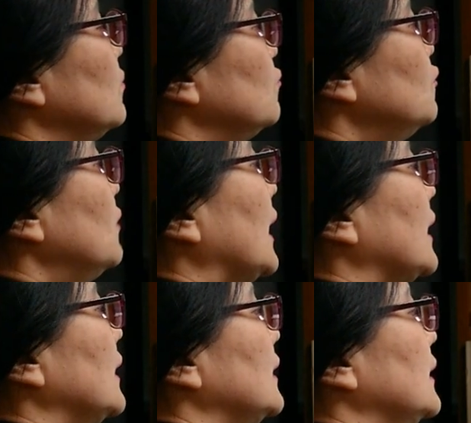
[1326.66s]

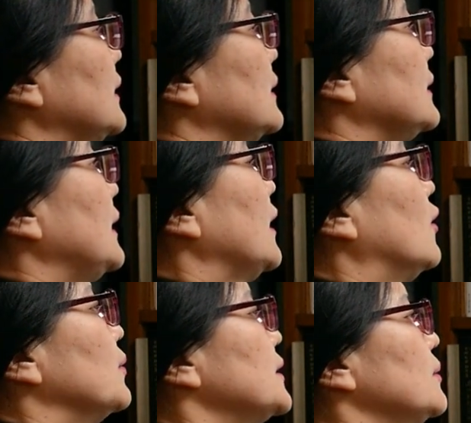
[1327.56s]
무와
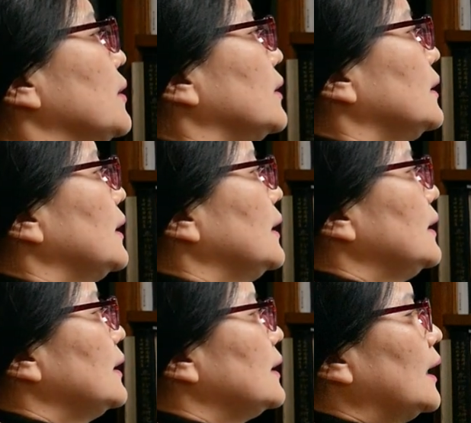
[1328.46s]
내가 없으면
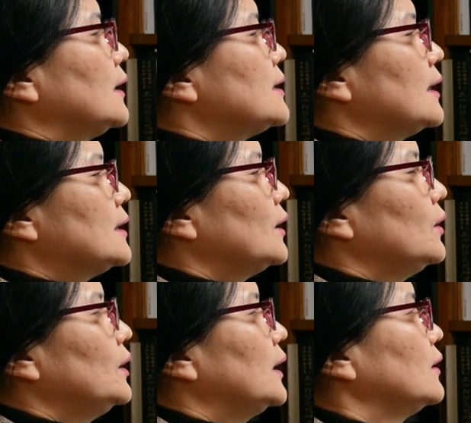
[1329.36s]
나를
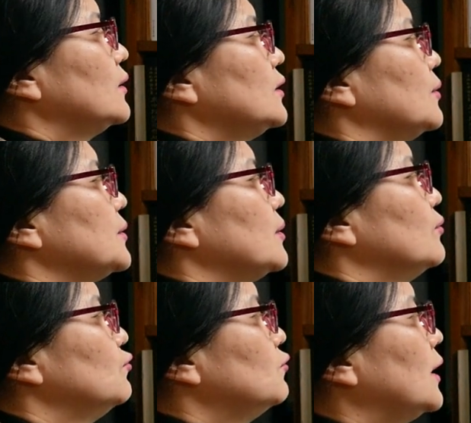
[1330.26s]
사살해야 하는 것이
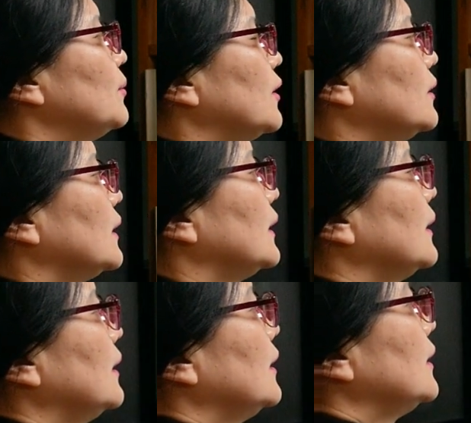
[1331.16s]
없음 무하면
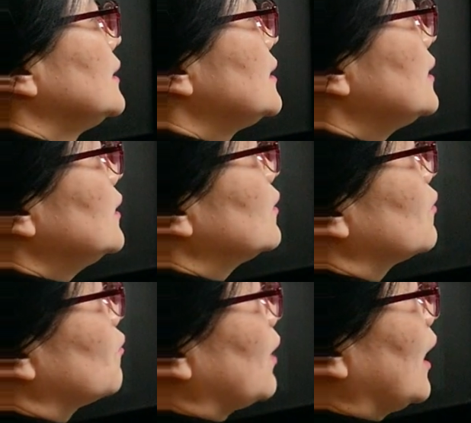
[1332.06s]
즉
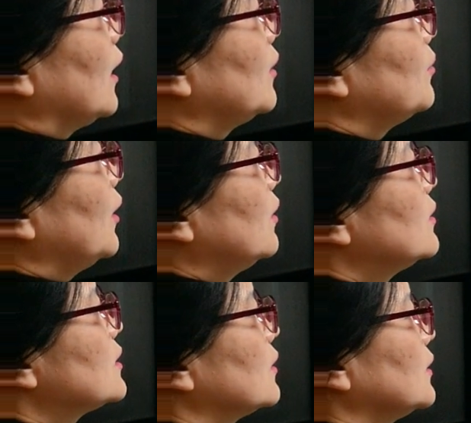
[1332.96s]

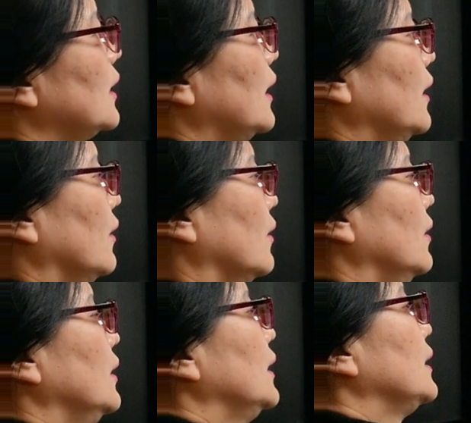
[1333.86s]
광명성대하여
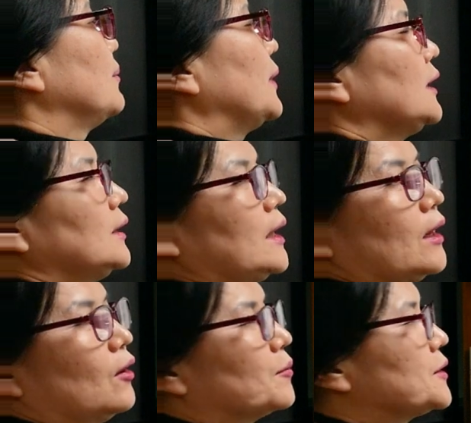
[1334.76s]
만약
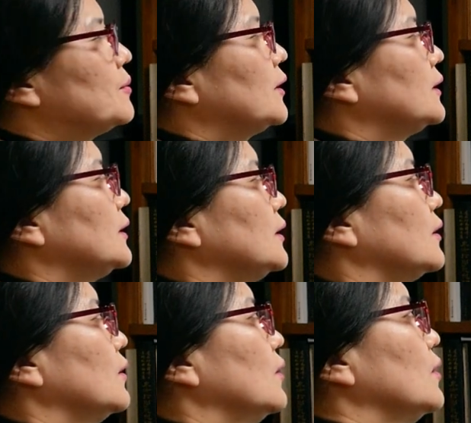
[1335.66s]
내가
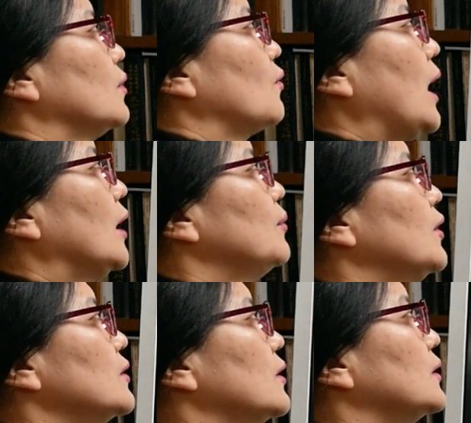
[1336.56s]
없으면은
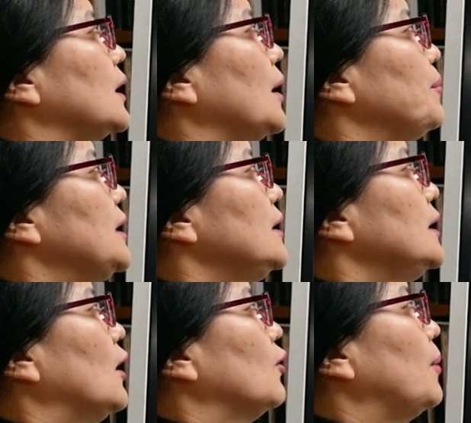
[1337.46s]
광명성대
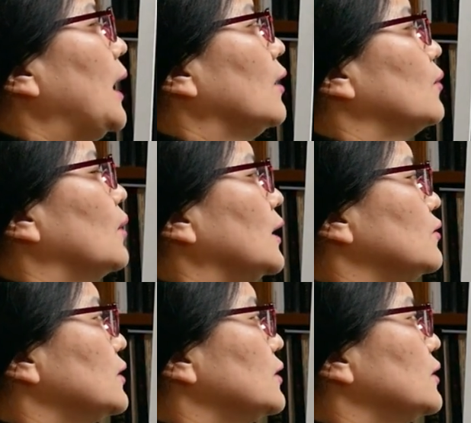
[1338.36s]
빛나고 밝고 아주